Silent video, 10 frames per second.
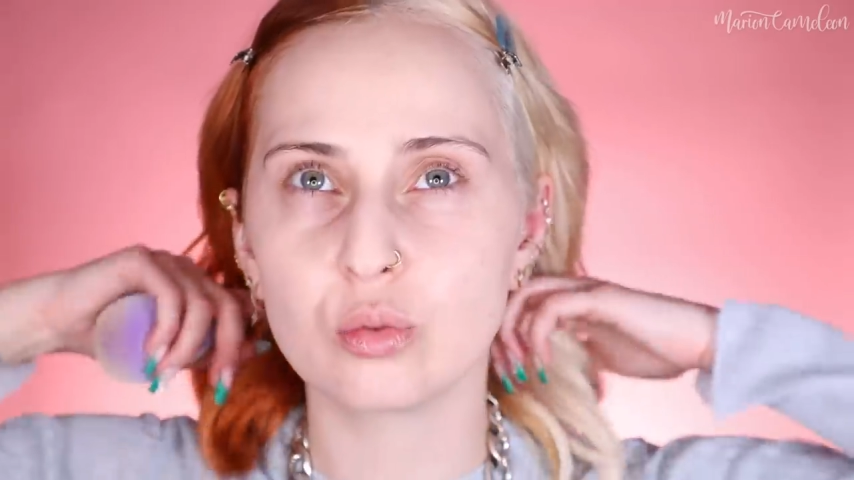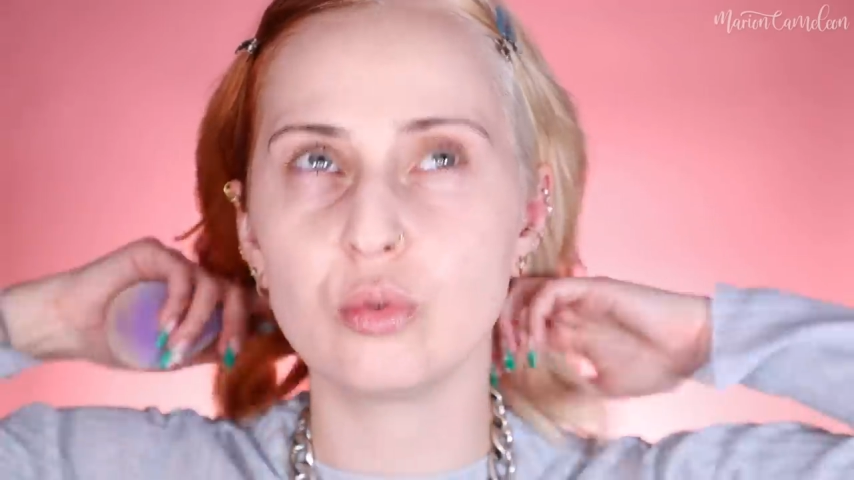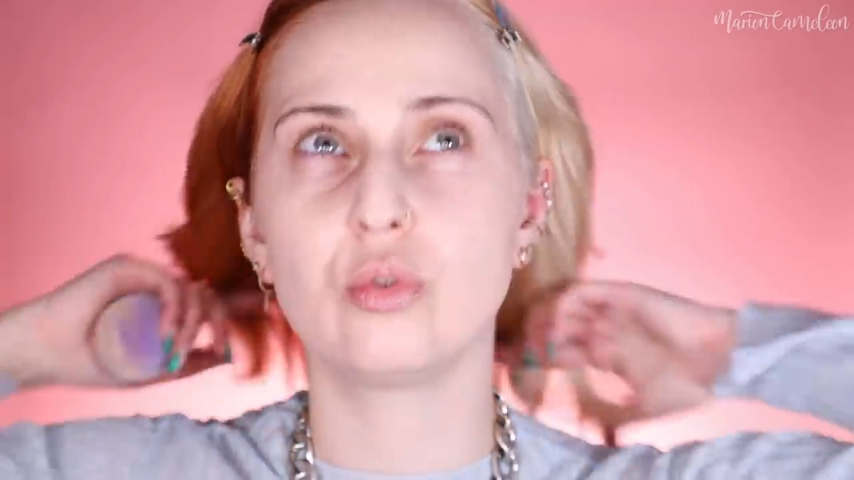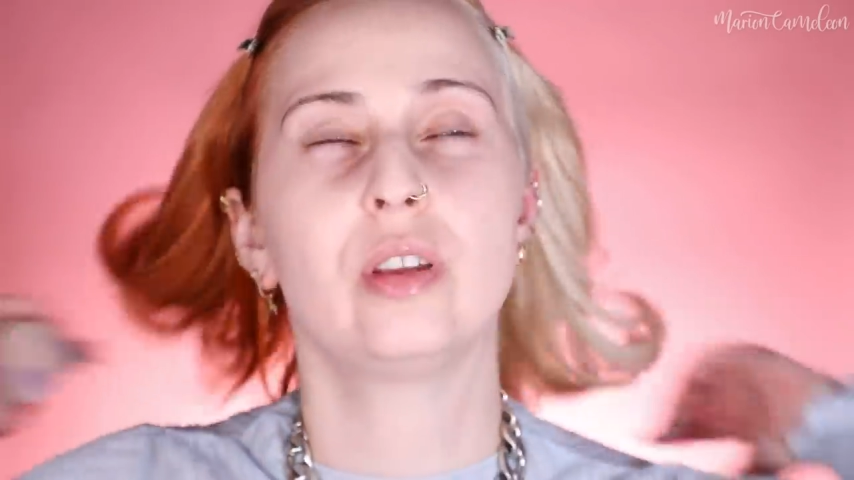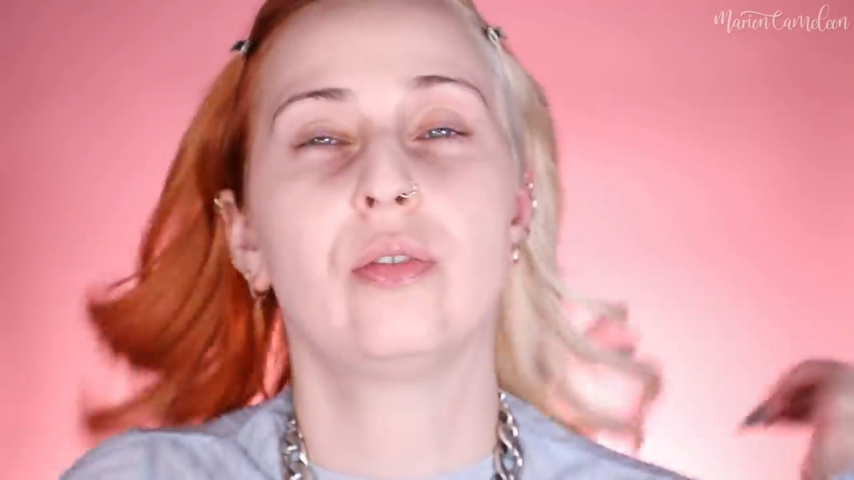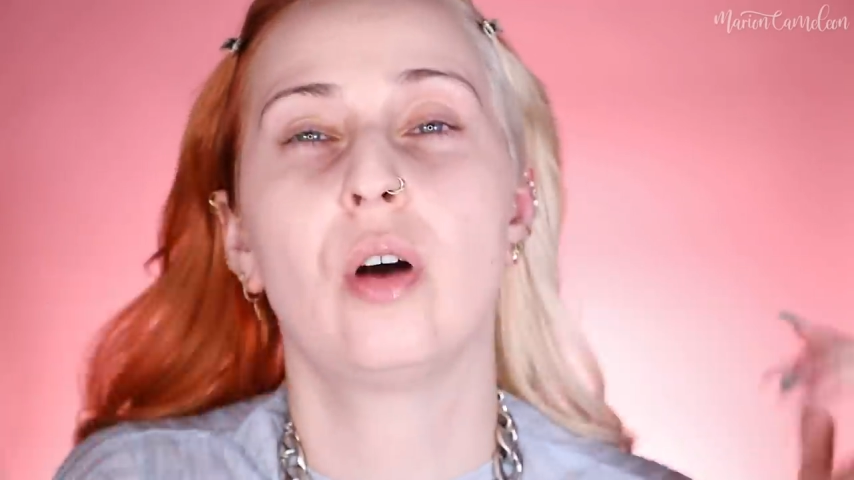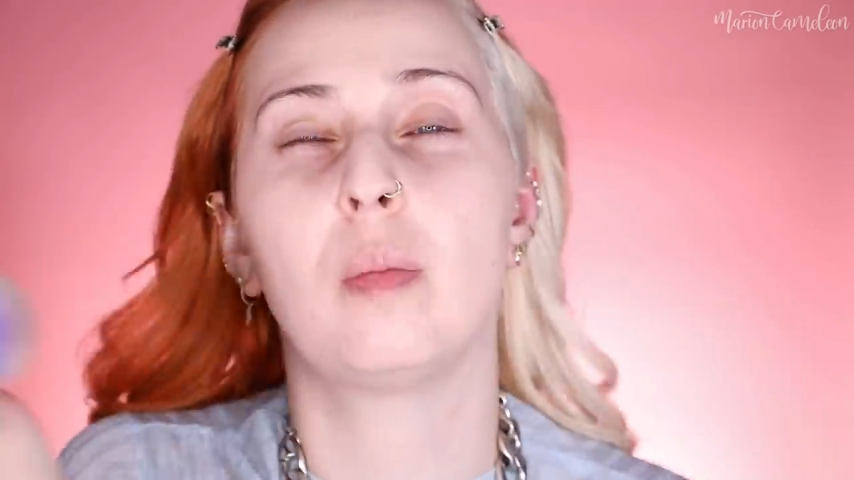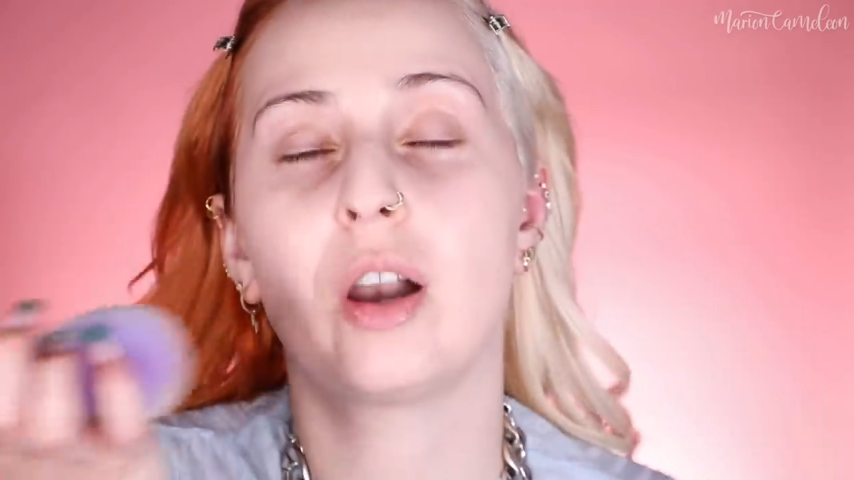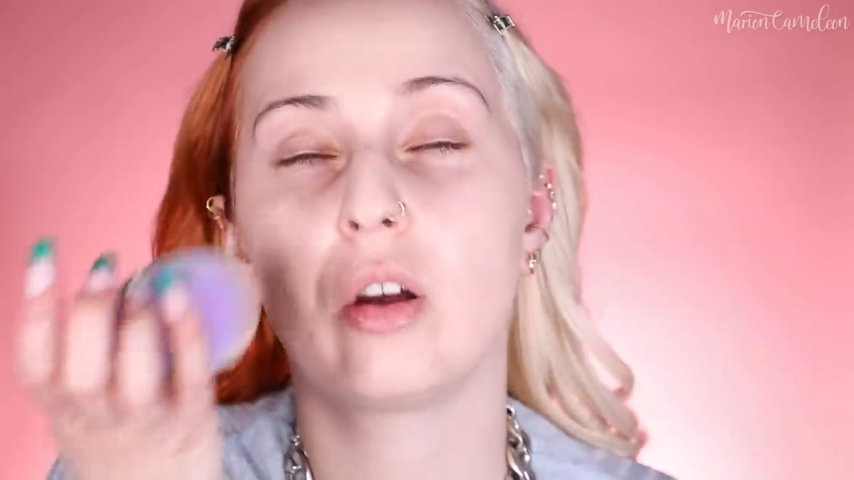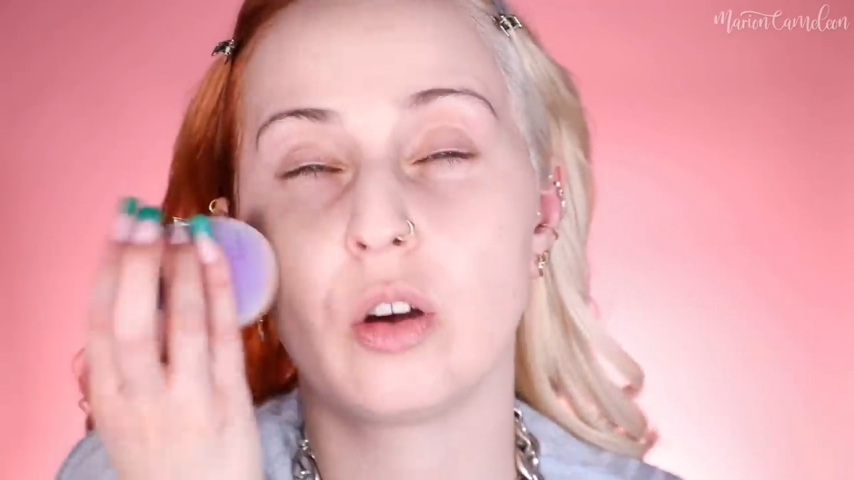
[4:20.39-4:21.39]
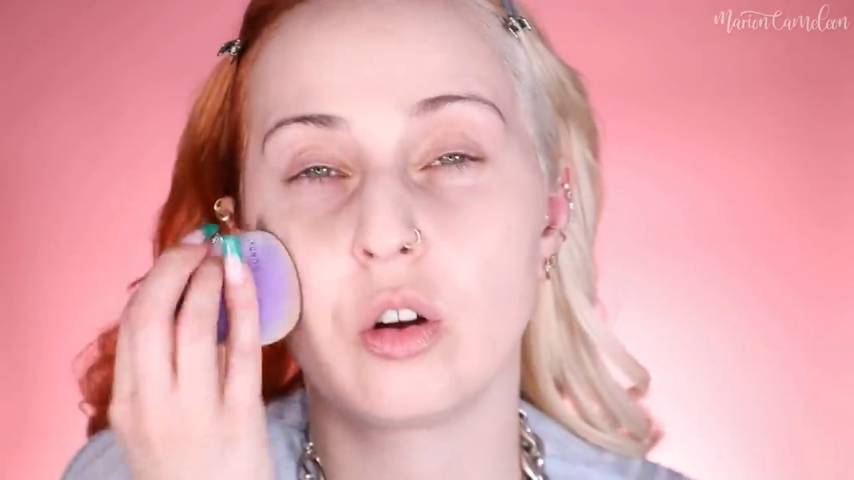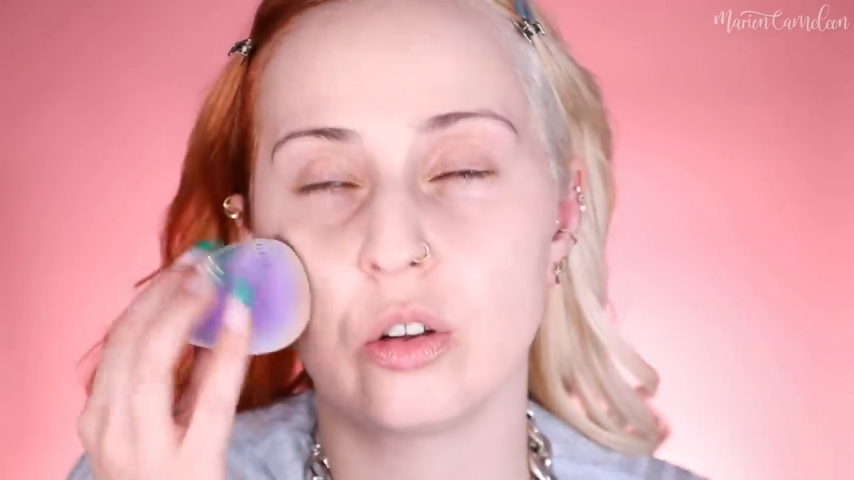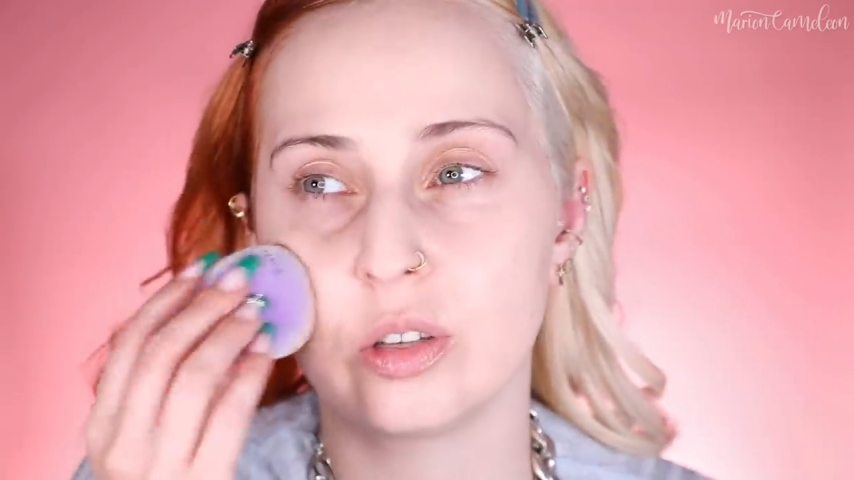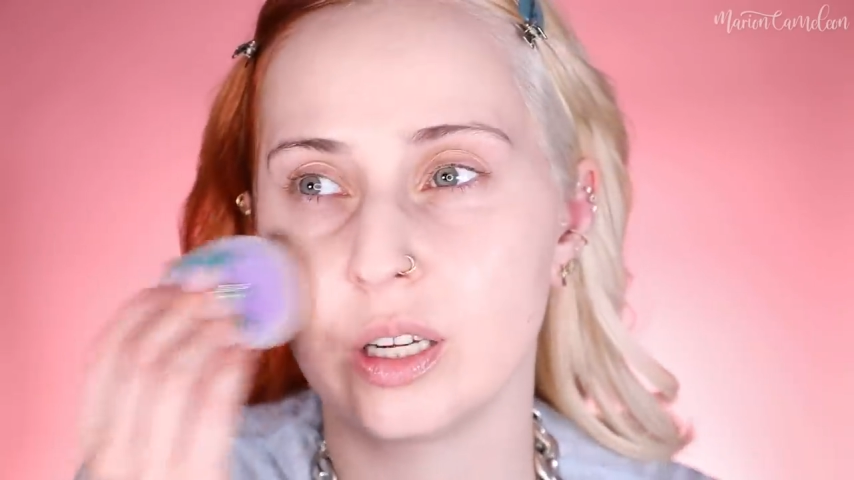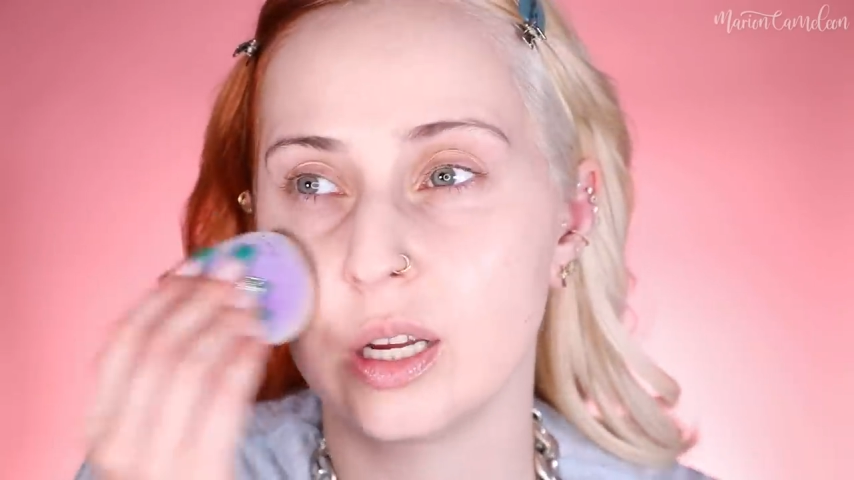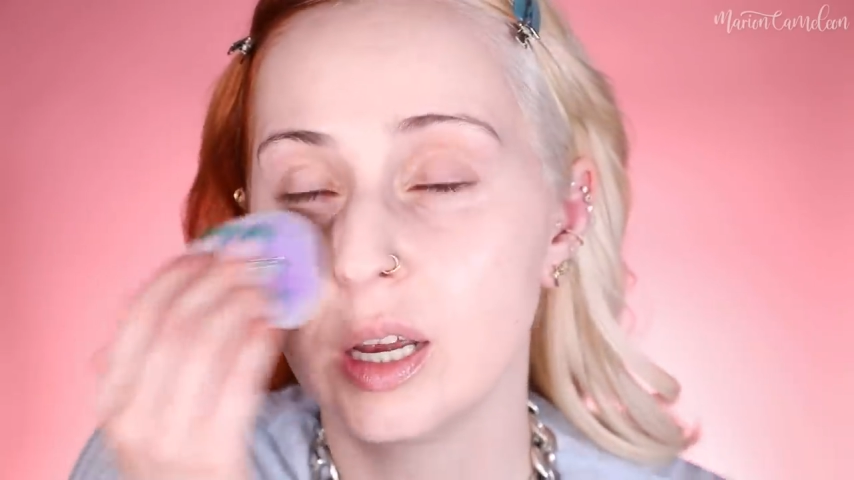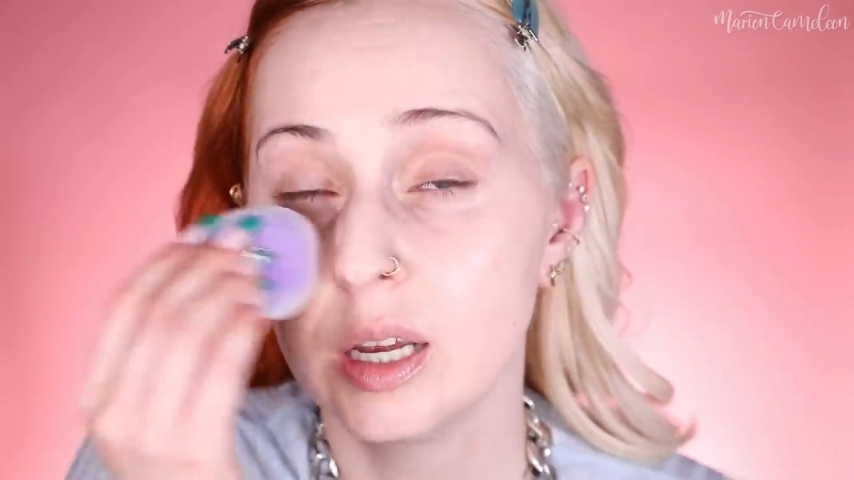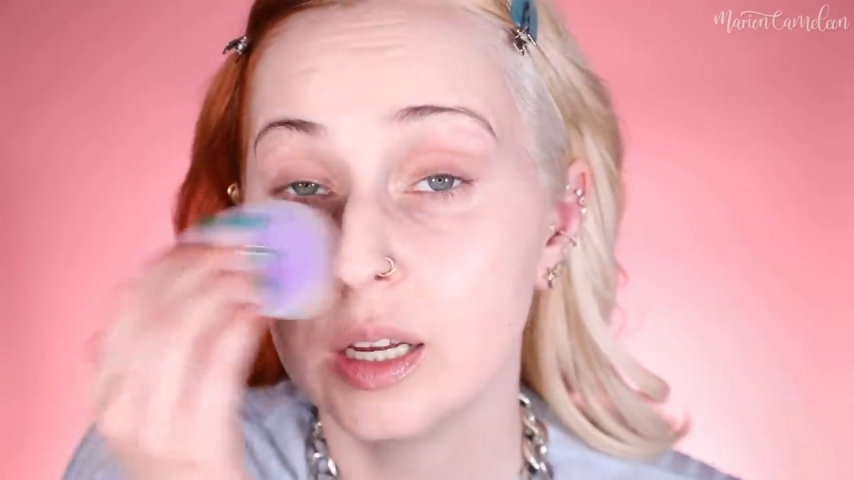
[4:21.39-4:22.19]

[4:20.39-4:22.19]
tout uniforme. Alors, il y a encore des,